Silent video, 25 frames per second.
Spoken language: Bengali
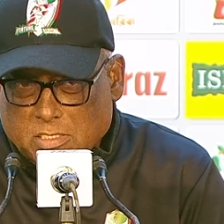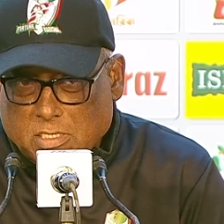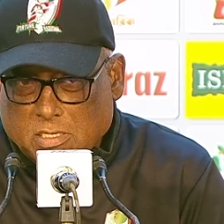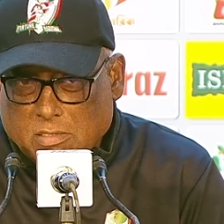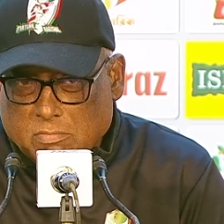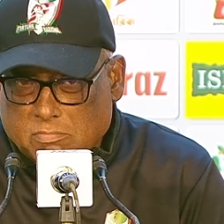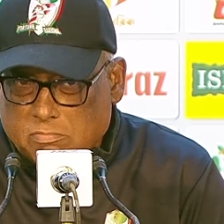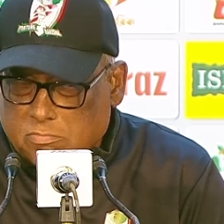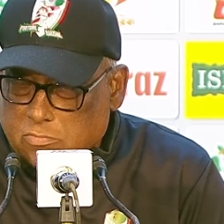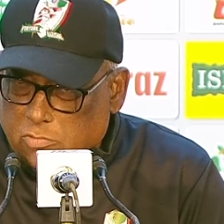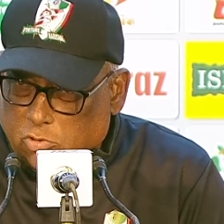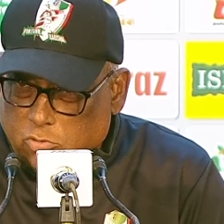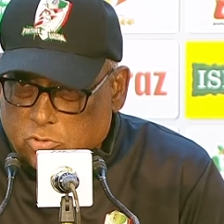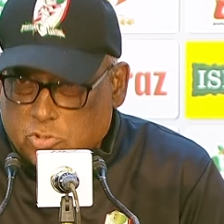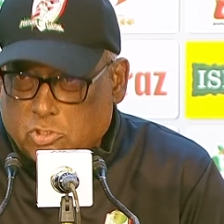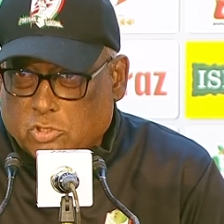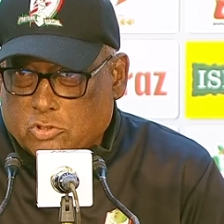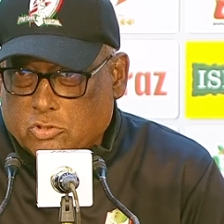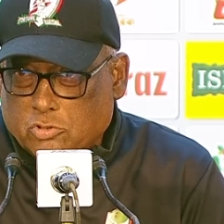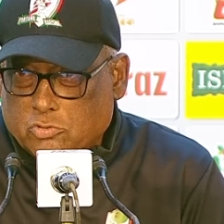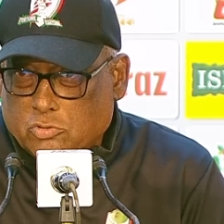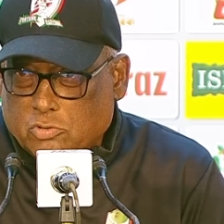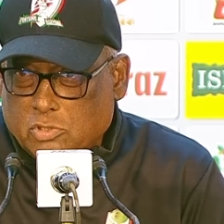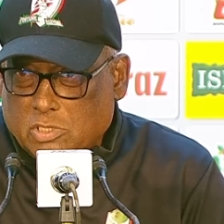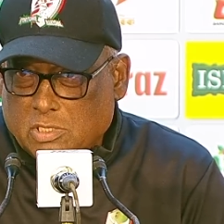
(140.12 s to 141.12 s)
নো ম্যাটার
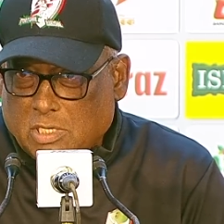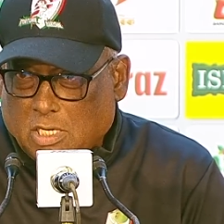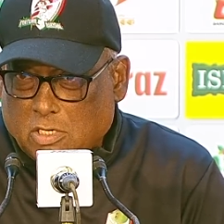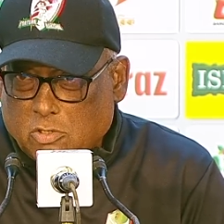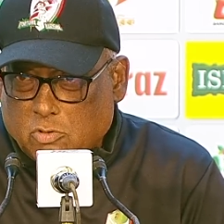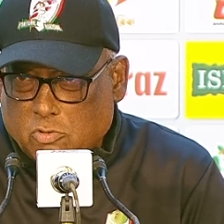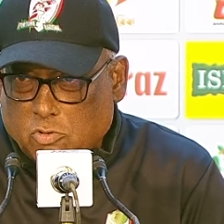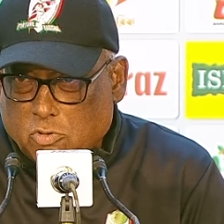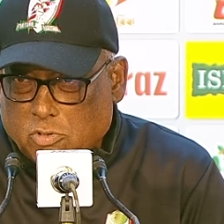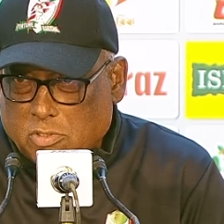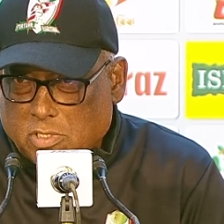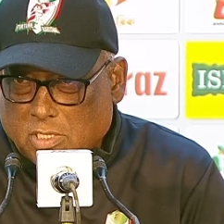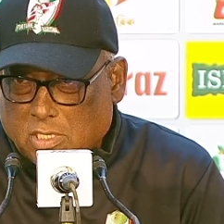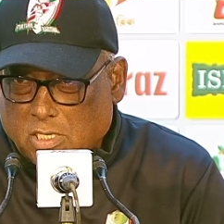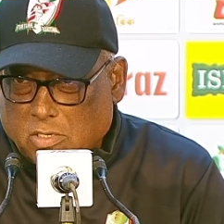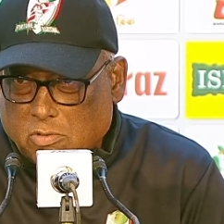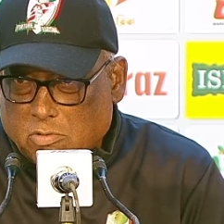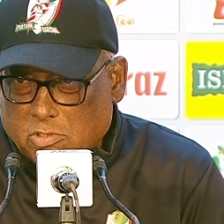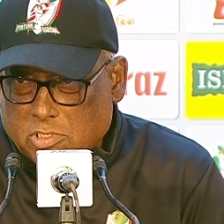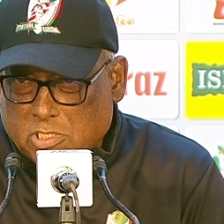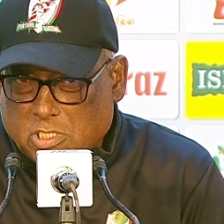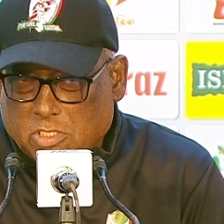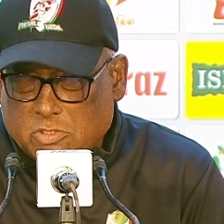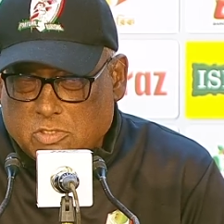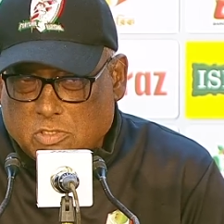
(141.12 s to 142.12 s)
ওর যতটুকুই রান করুক
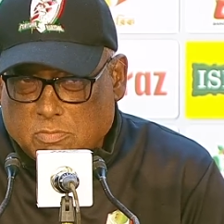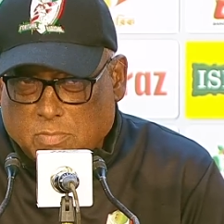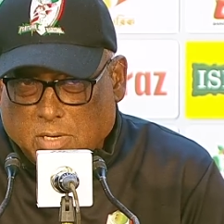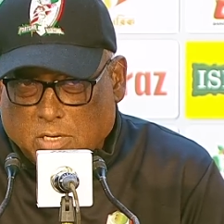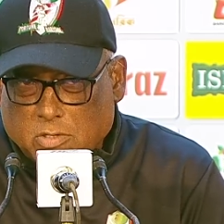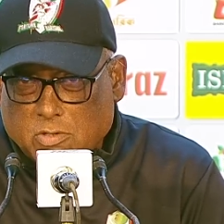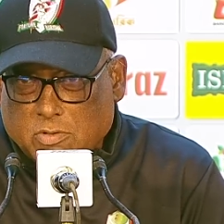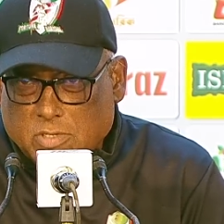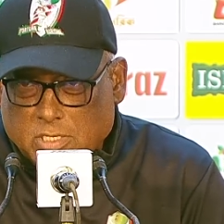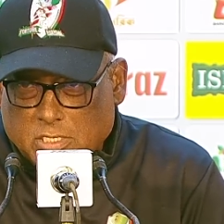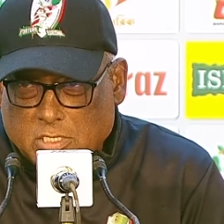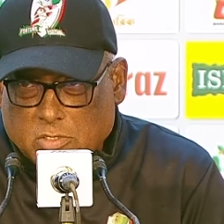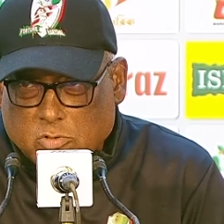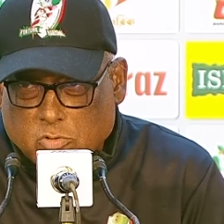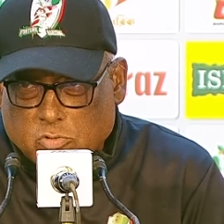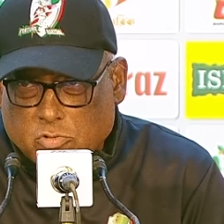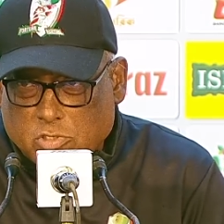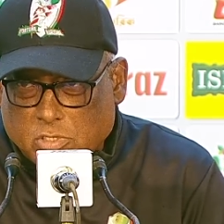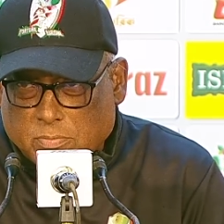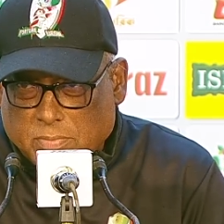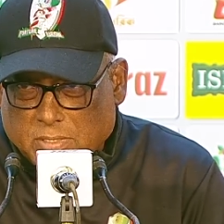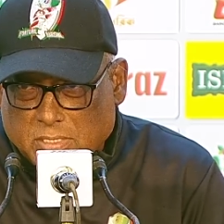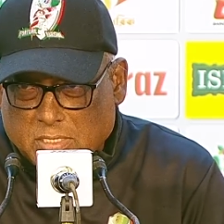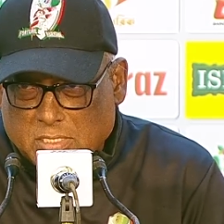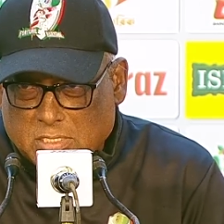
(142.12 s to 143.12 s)
না কেন সেটা যদি ভালো
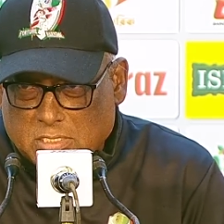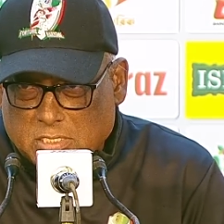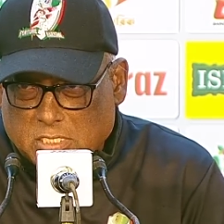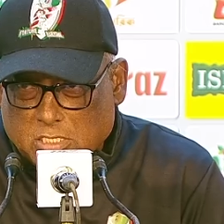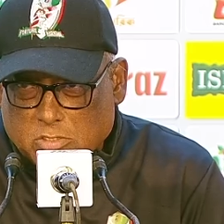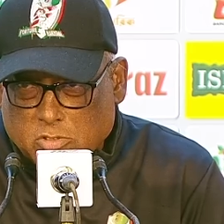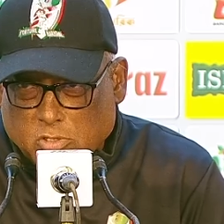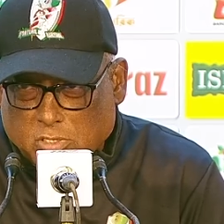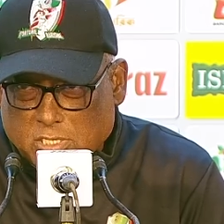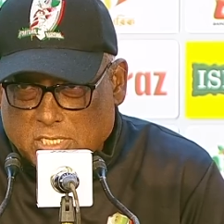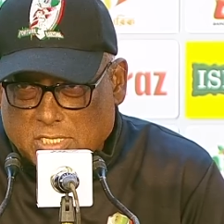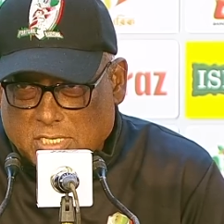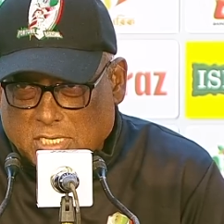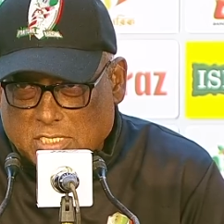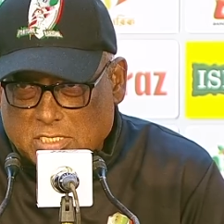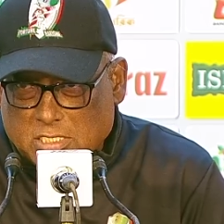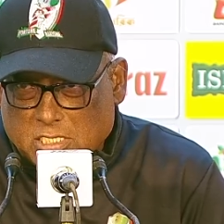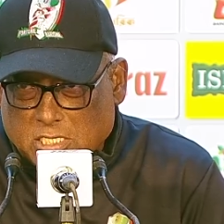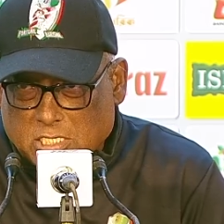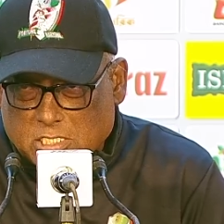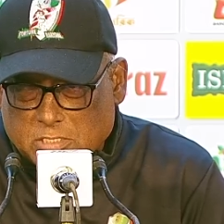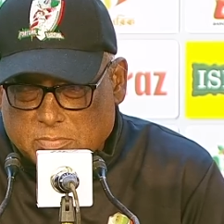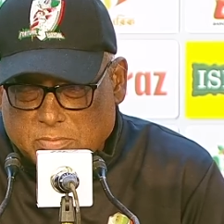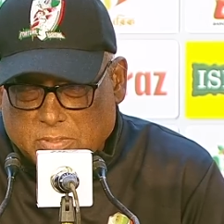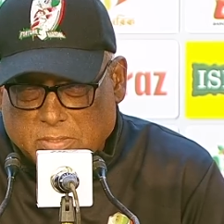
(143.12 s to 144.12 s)
রেটে করতে পারে সেটা দলের
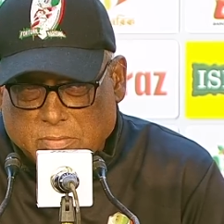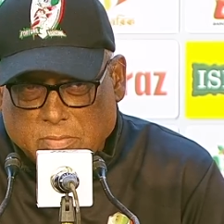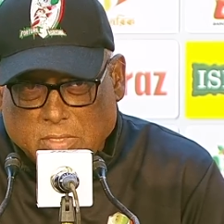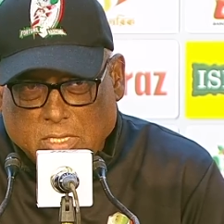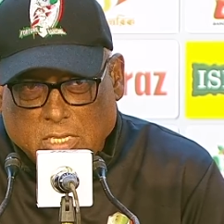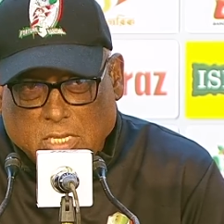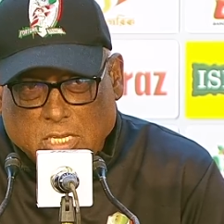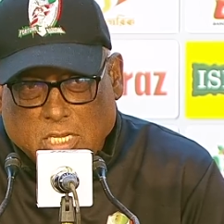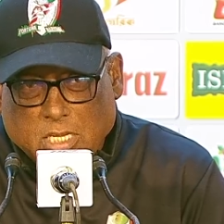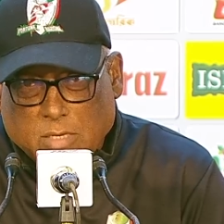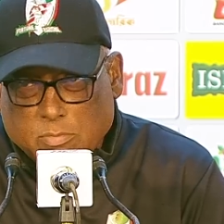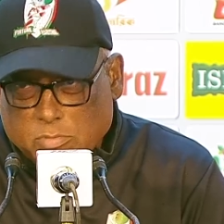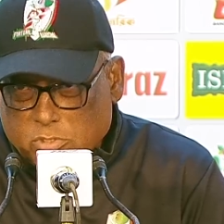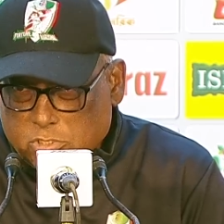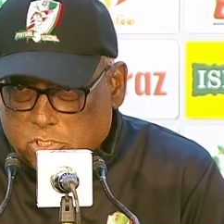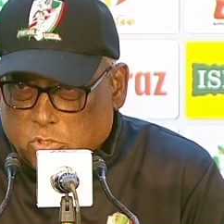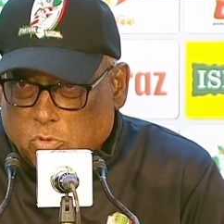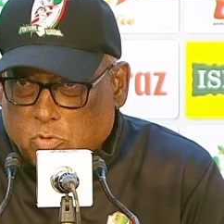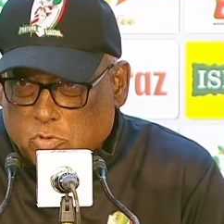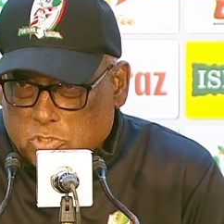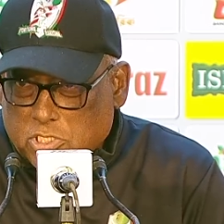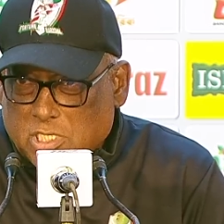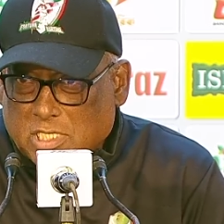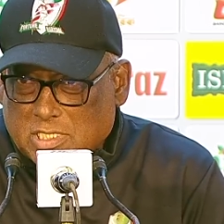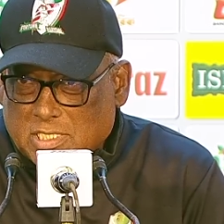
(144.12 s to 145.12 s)
কাজে আসবে
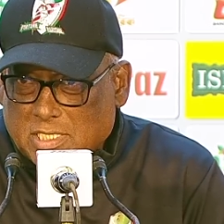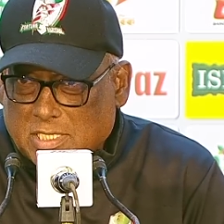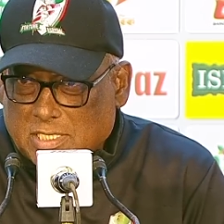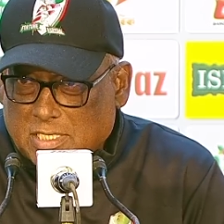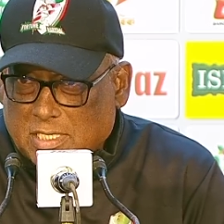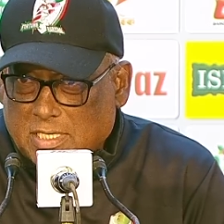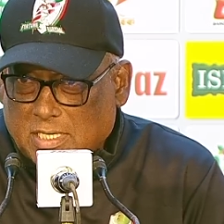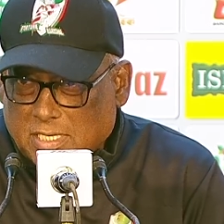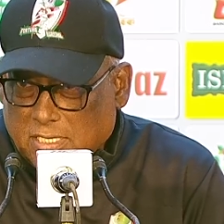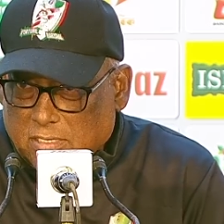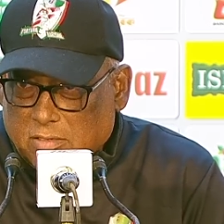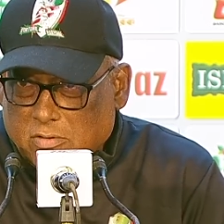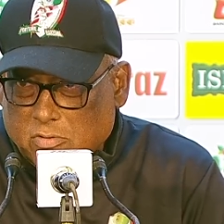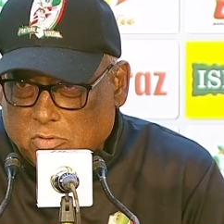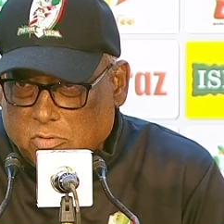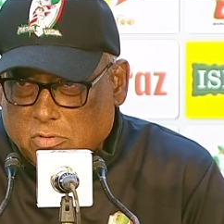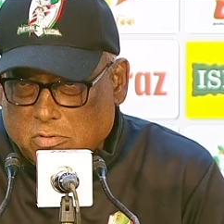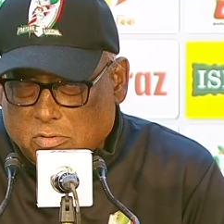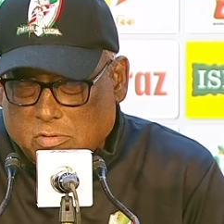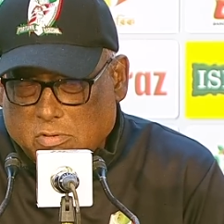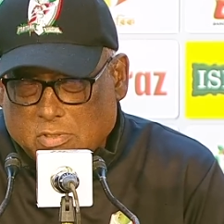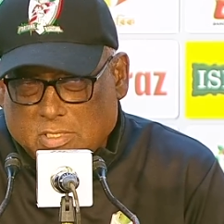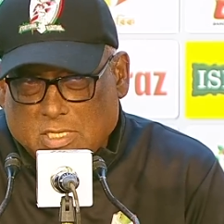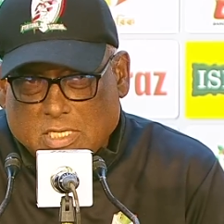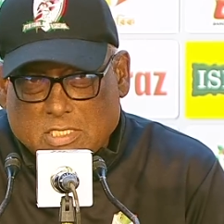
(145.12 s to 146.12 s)
এবং ও শেষে গিয়ে
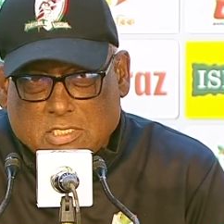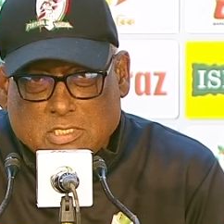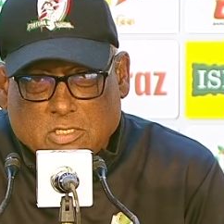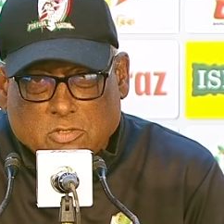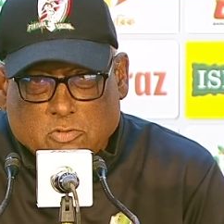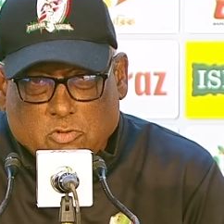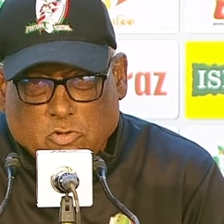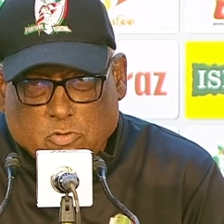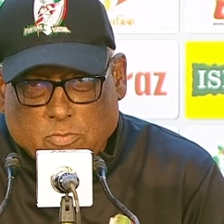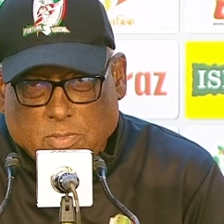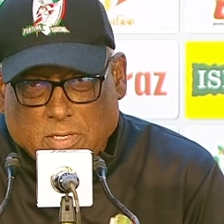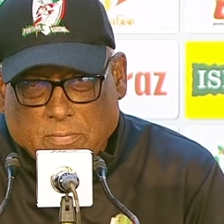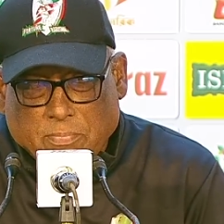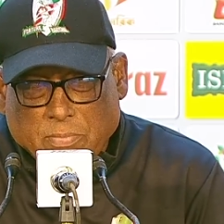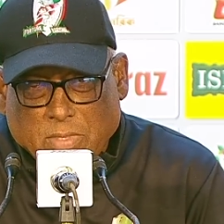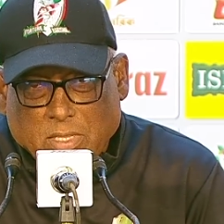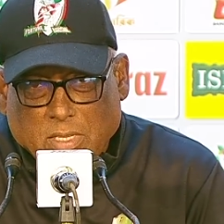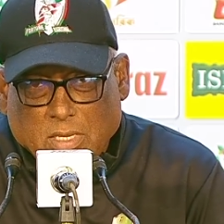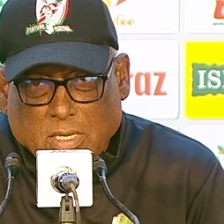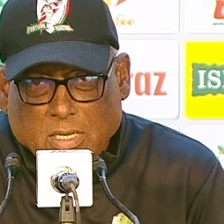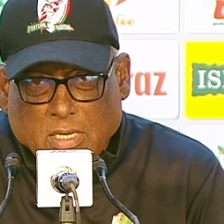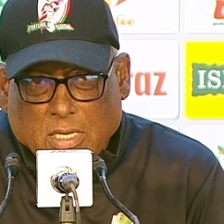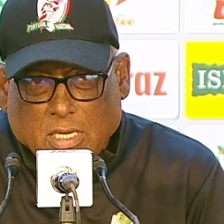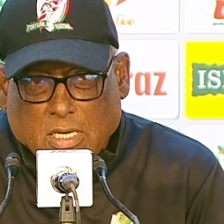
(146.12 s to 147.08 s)
ও ওর কাজটা করবে